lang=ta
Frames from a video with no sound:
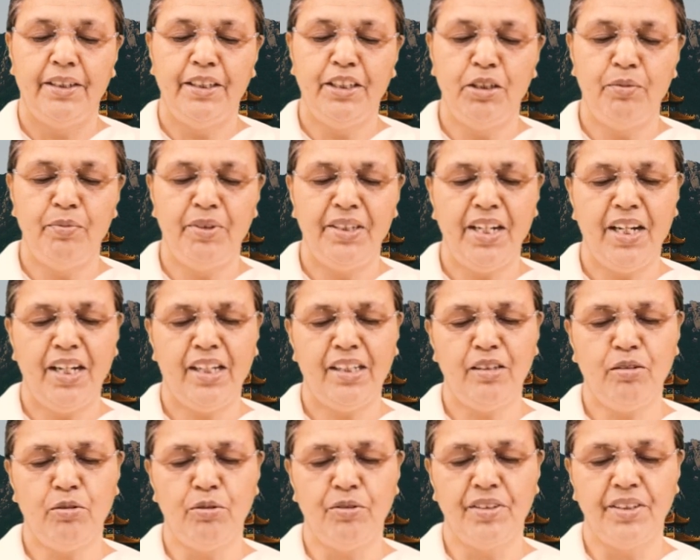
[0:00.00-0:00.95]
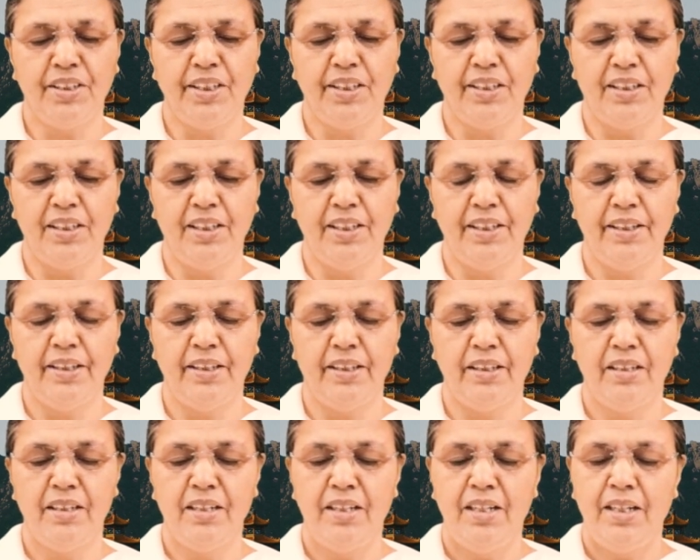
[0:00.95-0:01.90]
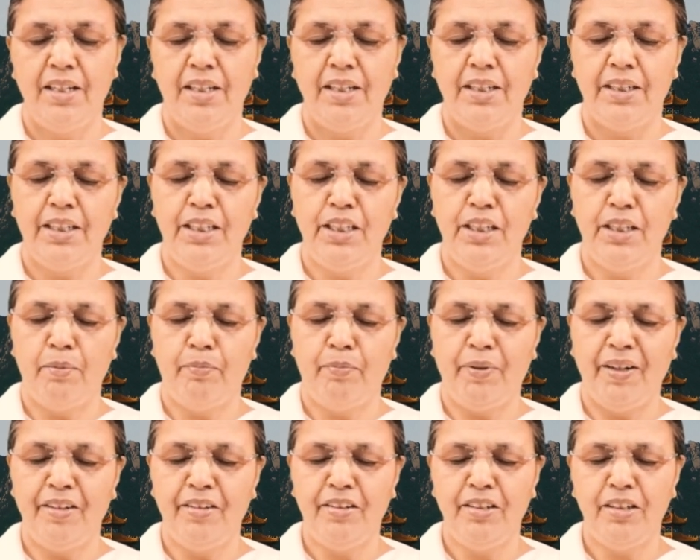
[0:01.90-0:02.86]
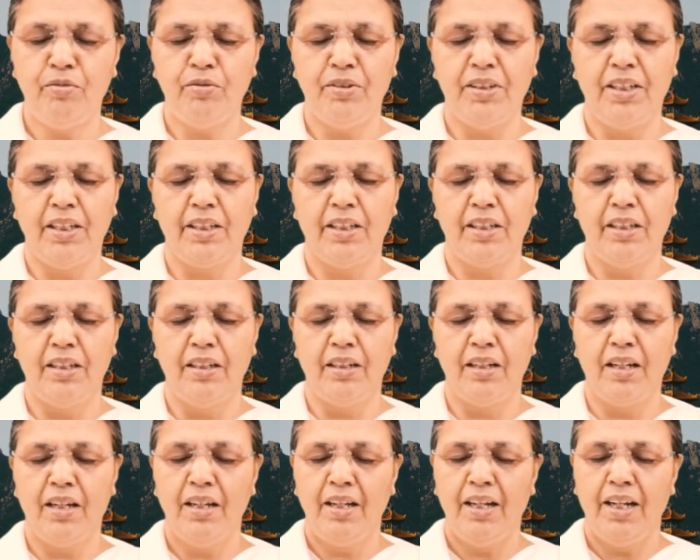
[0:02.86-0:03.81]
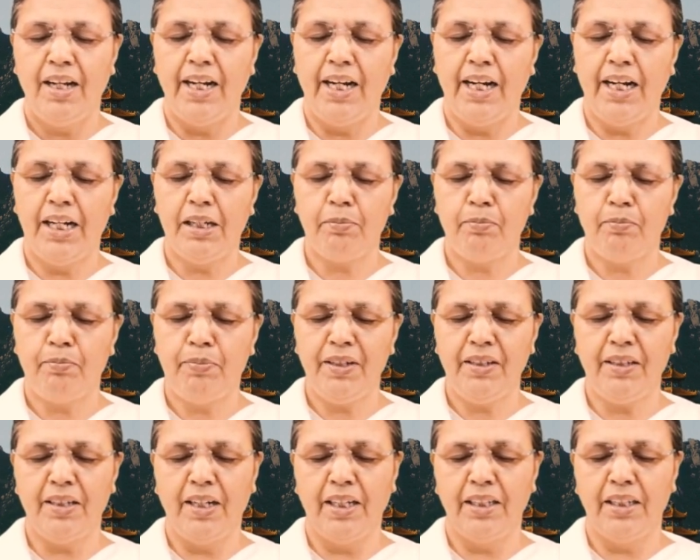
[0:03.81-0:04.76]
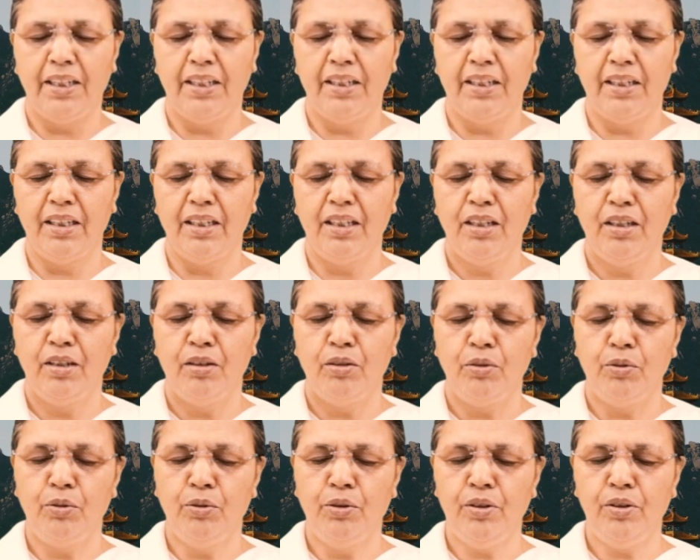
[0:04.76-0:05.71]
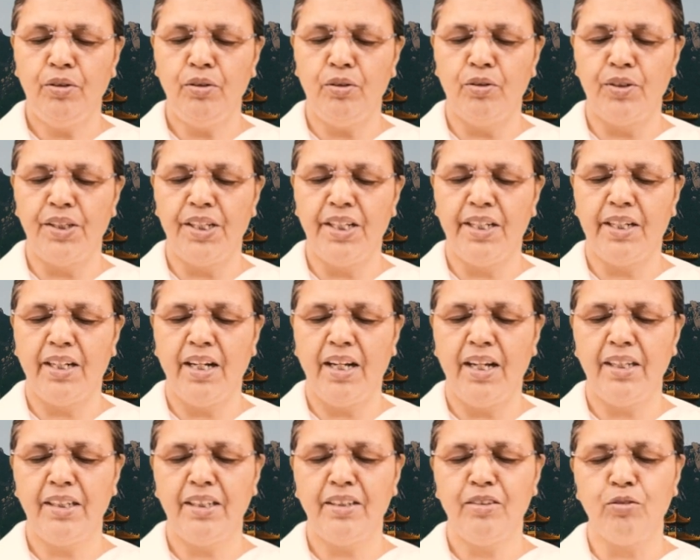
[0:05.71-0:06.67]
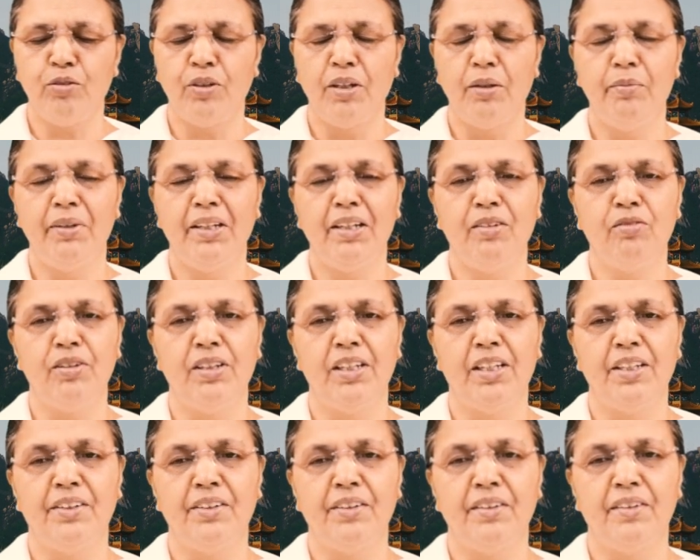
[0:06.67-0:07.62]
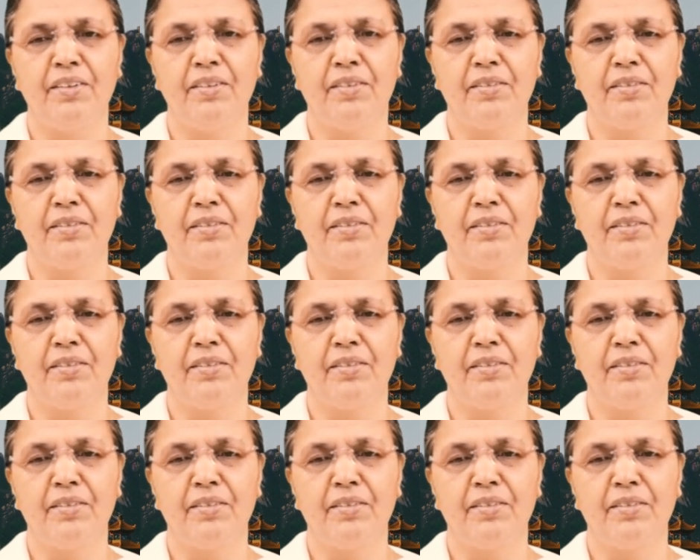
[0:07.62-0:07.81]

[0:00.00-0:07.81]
இனிமையான குழந்தைகளே இந்த பழைய உலகில் அற்ப கால ஒரு நொடிக்கான சுகமே உள்ளது